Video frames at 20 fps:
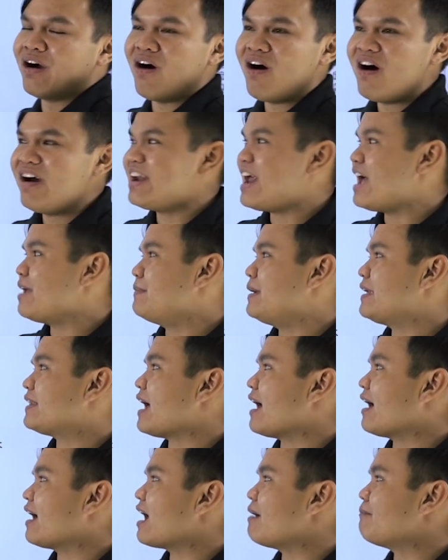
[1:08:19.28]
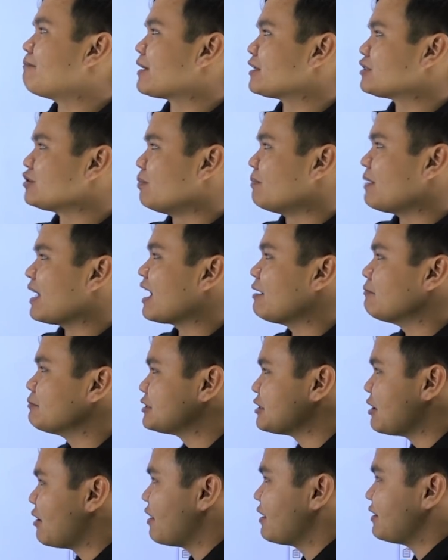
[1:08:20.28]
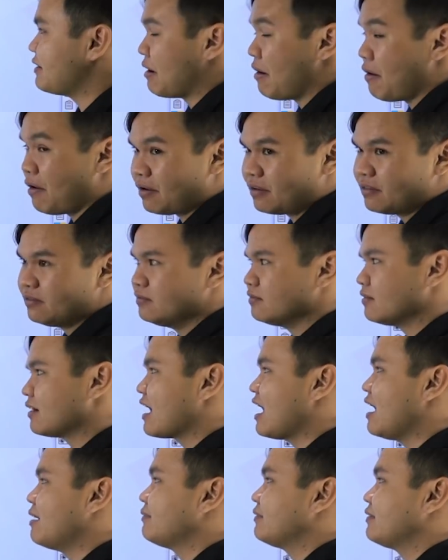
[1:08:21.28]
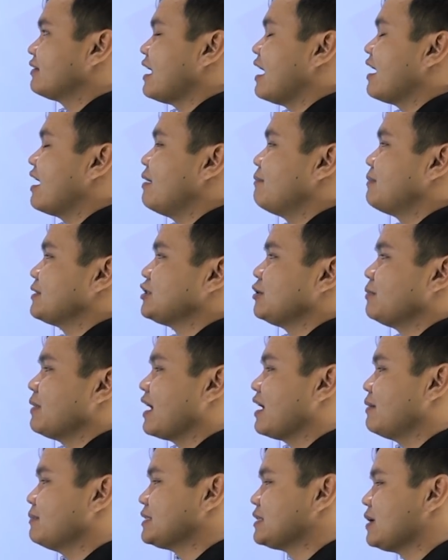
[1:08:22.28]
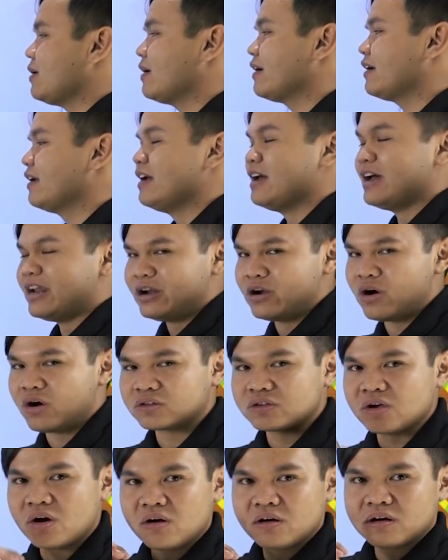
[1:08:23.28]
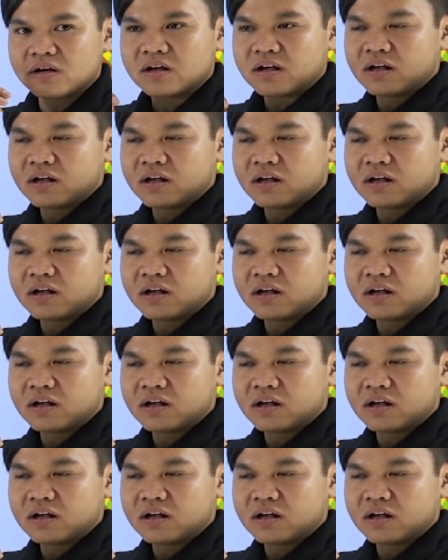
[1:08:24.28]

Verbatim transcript: ข้อใดมีทั้งคำผสมและคำซ้อนน้องทั้งคำผสมและคำซ้อนน้องต้อง